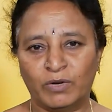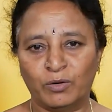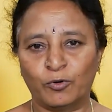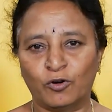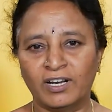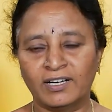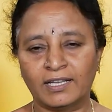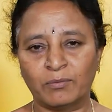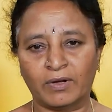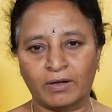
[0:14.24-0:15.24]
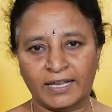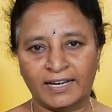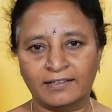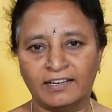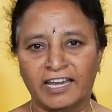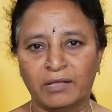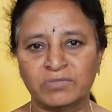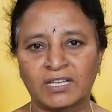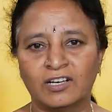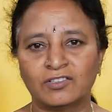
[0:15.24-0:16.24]
మన ప్రోడక్ట్కి కరెక్ట్ నేమ్
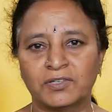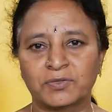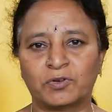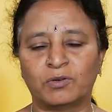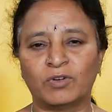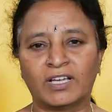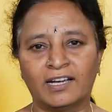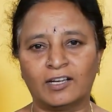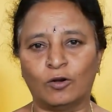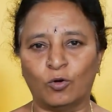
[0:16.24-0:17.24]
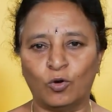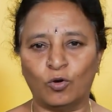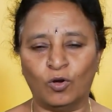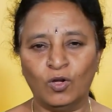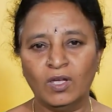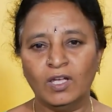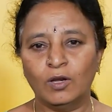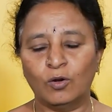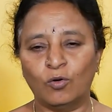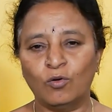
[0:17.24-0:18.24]
సెలెక్ట్ చేసుకోవడము కరెక్ట్ లోగో
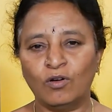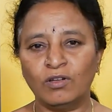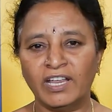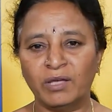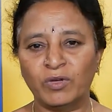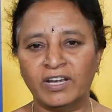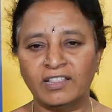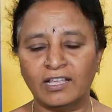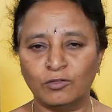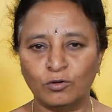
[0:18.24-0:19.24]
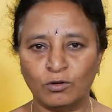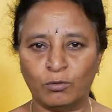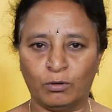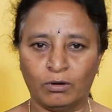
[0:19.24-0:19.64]
లోగో నేమ్ అనేది ఎందుకు